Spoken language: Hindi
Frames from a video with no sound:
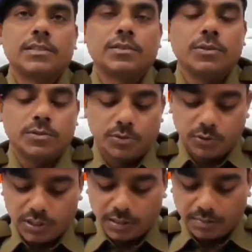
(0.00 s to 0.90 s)
इसको
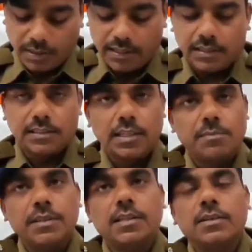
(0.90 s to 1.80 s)
सूचना मिली इस
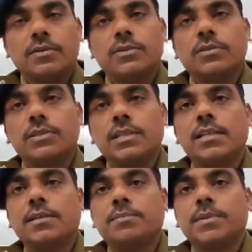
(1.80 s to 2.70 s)
धर्मेंद्र को तो
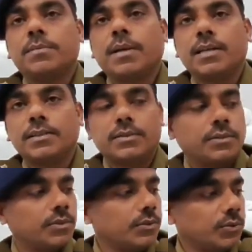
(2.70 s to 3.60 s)
ये अपने भाई
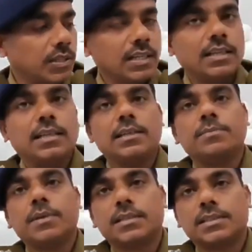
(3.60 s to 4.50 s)
को रोकने के
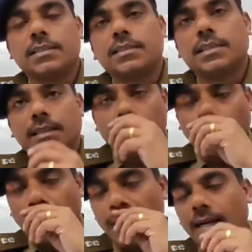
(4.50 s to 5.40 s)
मकसद से
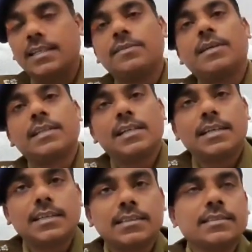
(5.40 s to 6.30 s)
लाठी वाठी
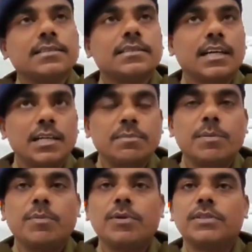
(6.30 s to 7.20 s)
लेकर थाने
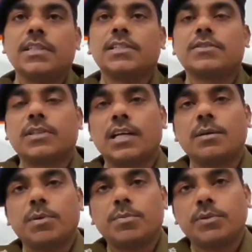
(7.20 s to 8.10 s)
पर पहुंचा इसको
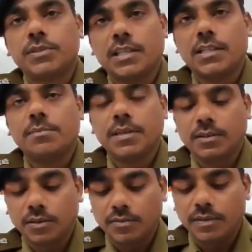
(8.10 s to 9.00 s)
थाने पर पहुंचाने में
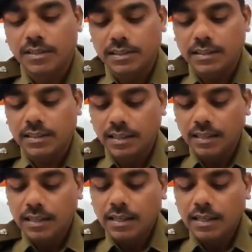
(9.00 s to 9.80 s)
एक और व्यक्ति है